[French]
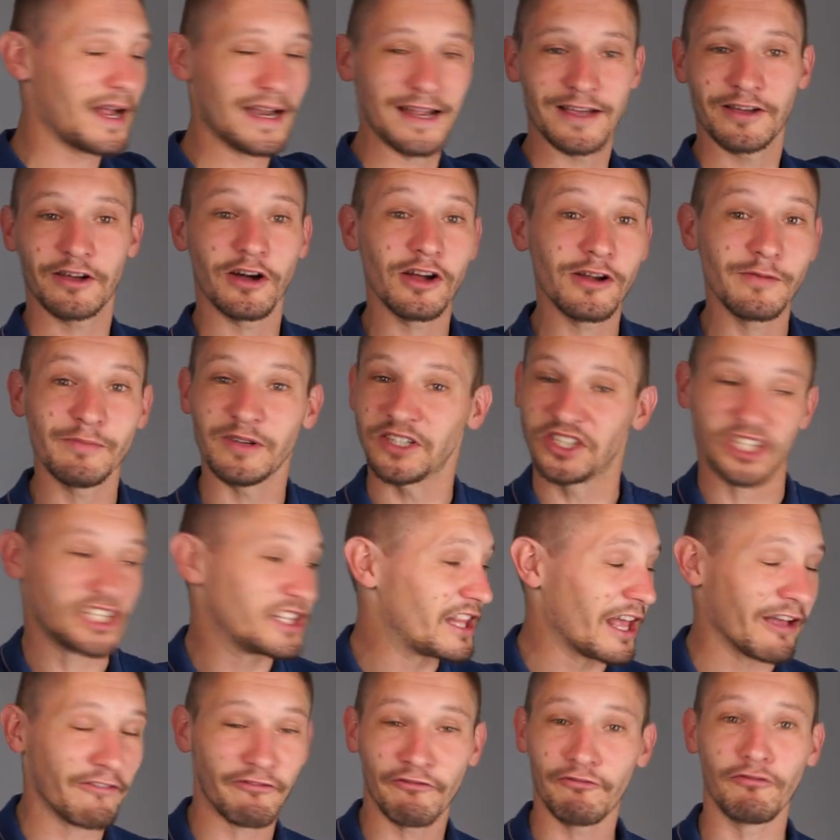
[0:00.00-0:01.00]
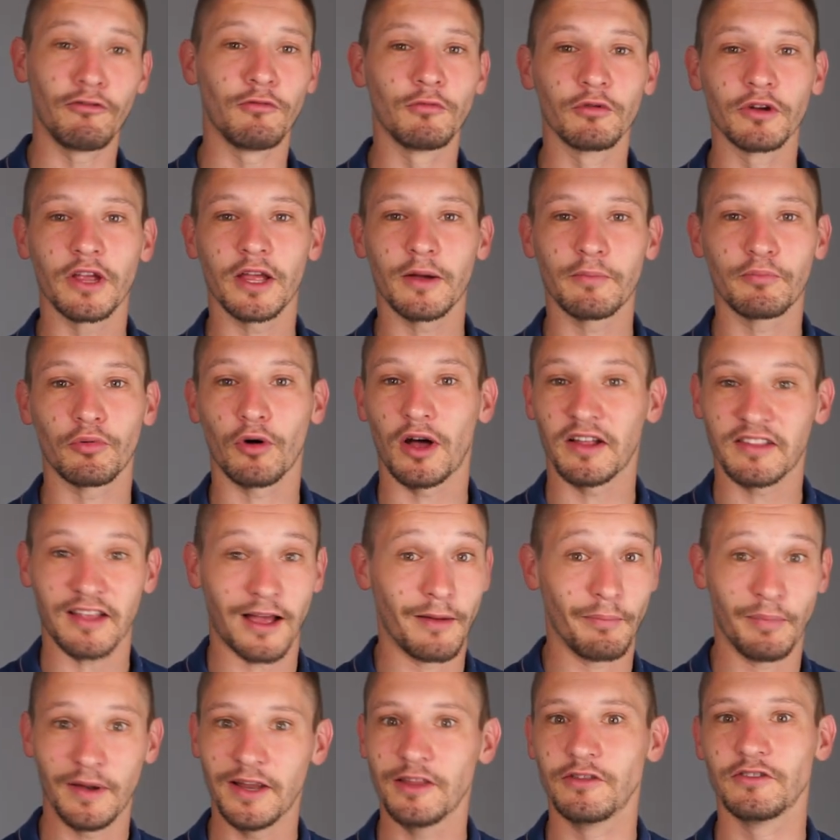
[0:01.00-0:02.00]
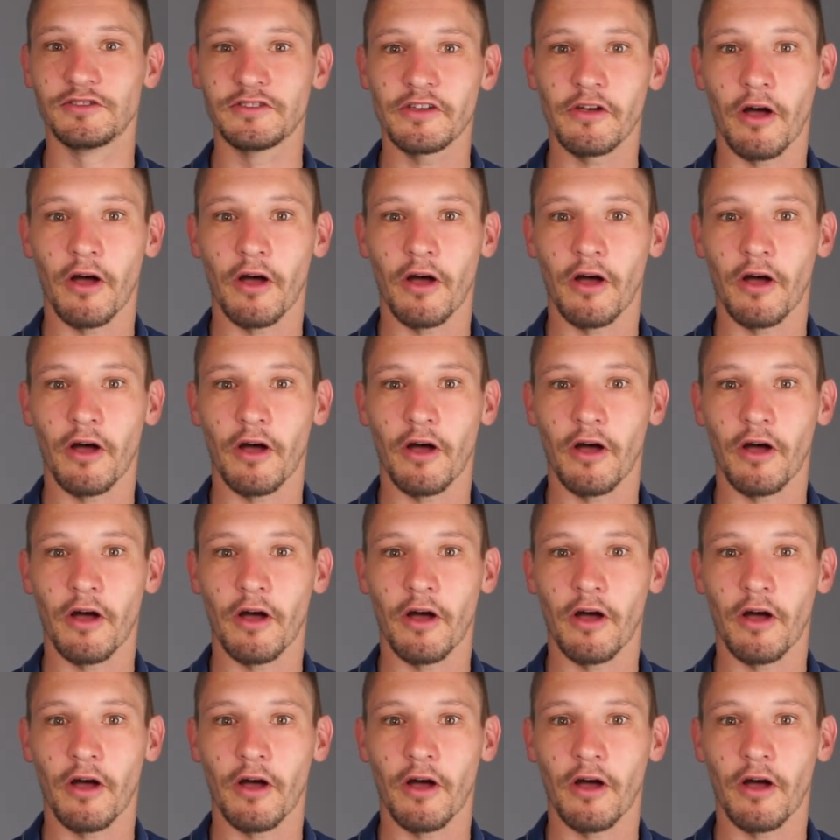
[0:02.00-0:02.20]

à l'école, bah, j'étais à fond, pour attraper les deux